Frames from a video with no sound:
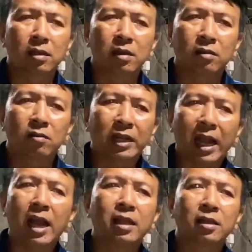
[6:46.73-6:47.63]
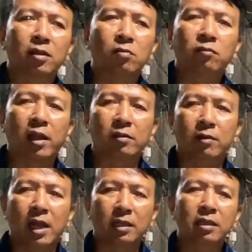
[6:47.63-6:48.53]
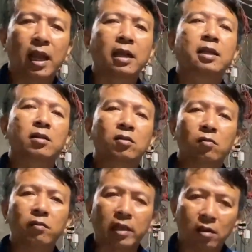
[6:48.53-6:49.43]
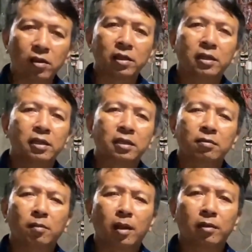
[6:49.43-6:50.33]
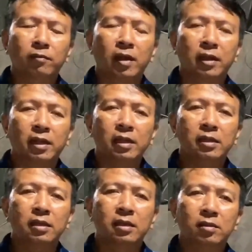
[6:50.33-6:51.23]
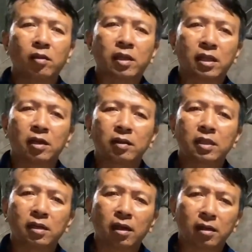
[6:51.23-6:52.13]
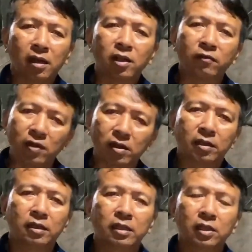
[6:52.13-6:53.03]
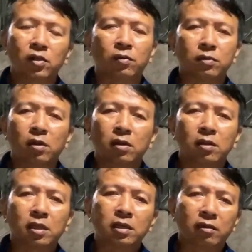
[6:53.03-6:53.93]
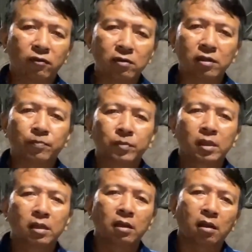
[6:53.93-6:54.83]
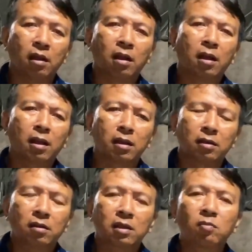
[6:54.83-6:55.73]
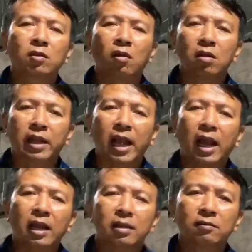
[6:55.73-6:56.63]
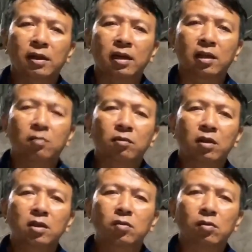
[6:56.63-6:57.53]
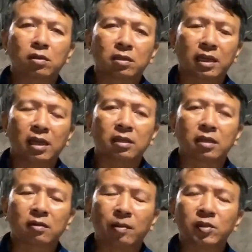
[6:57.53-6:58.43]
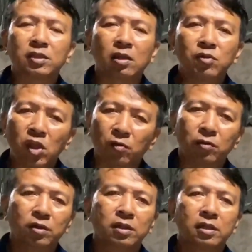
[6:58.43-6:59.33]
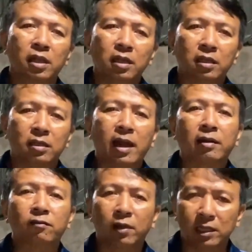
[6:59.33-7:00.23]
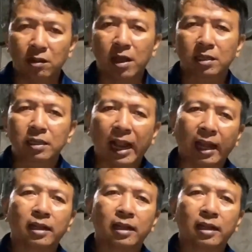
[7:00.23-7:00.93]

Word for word: uh, con cá thì cũng vậy, và ăn thức ăn thì nó cũng vậy thôi, nhưng mà về cái tùy theo cái tình hình ở địa phương. Ví dụ cho có những địa phương uh, nó không có cá hoặc là không có cái nguồn cá thực phẩm tươi sống nhiều thì đành phải cho ăn thức ăn.